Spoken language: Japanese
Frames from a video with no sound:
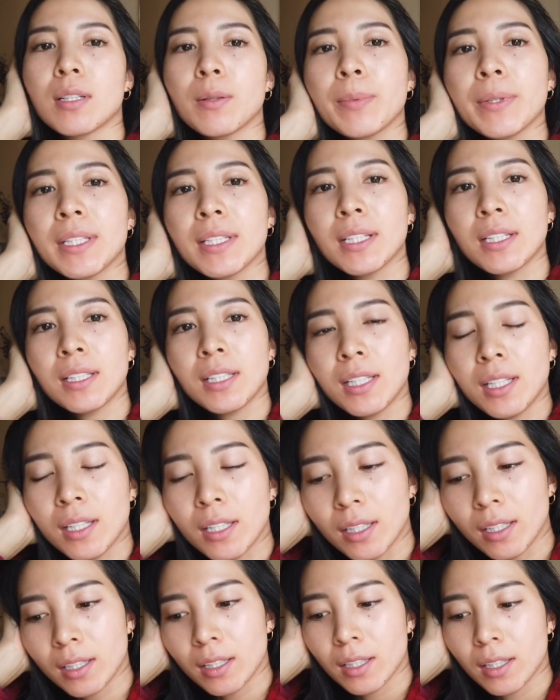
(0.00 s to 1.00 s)
久々
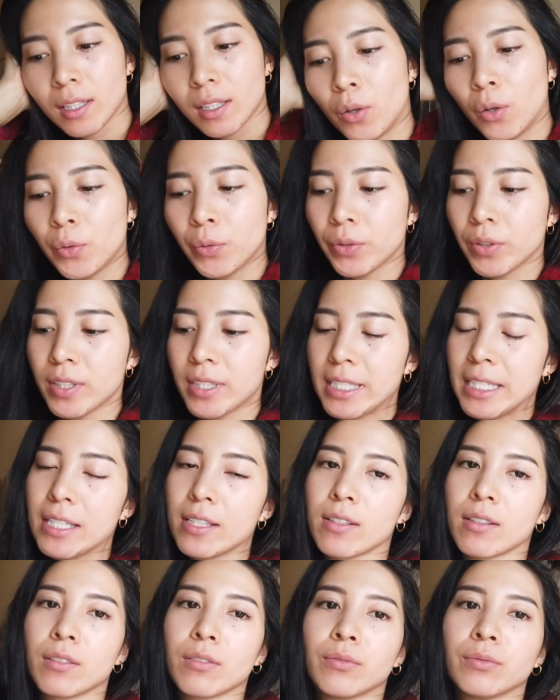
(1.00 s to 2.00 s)
に
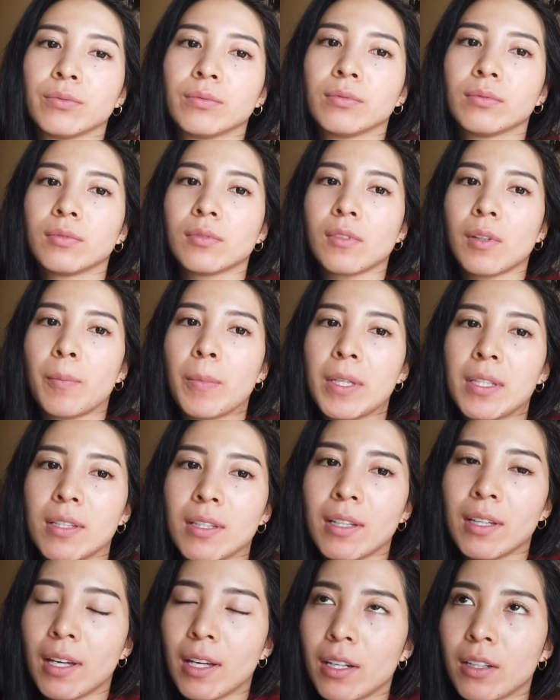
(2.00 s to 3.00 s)
オフシーズン
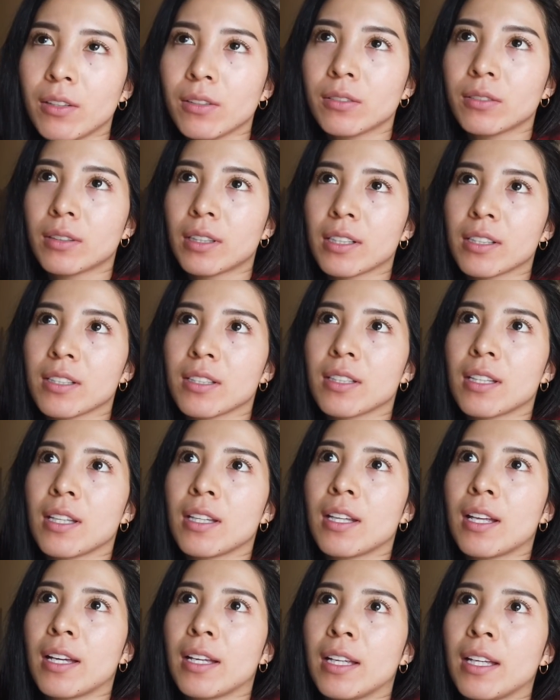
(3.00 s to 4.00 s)
別に減量とかし
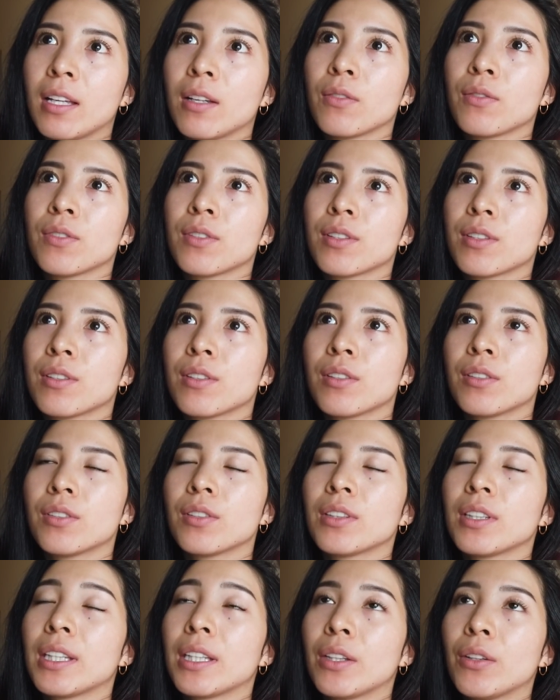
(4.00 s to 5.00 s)
てない普通
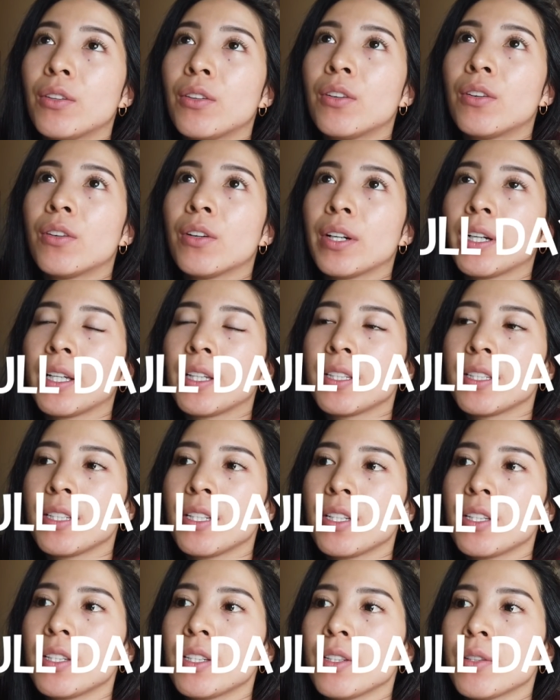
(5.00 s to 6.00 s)
の時の
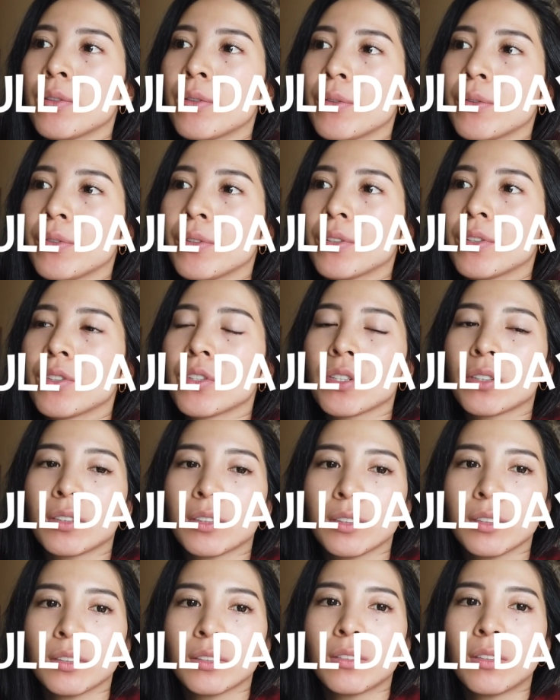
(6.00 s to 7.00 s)
1日のフル
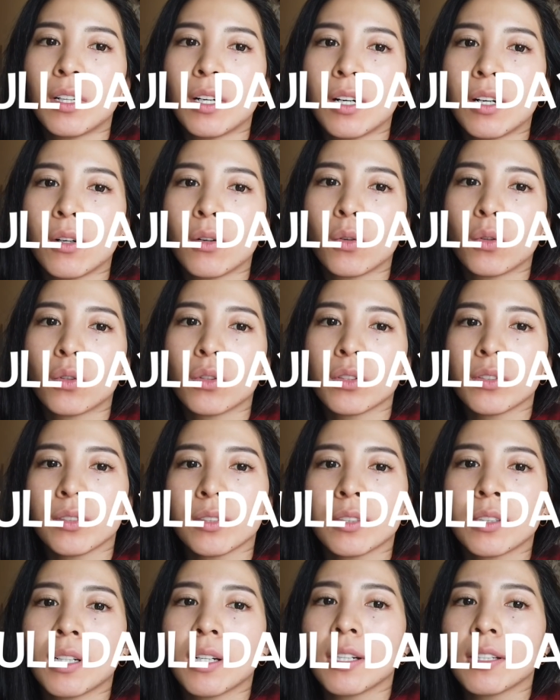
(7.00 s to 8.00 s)
食ご飯をご
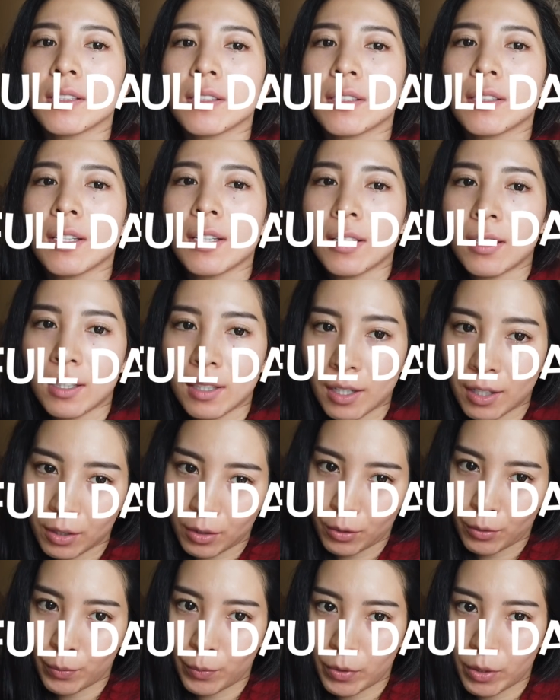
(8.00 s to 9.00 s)
紹介していき
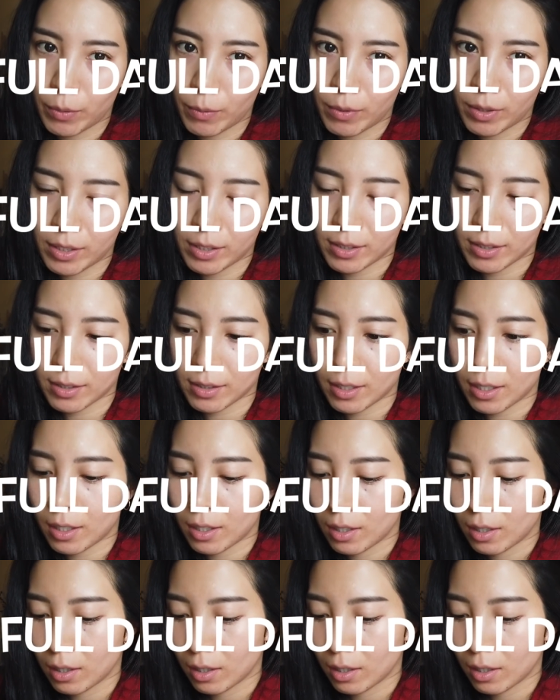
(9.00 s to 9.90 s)
たいと思います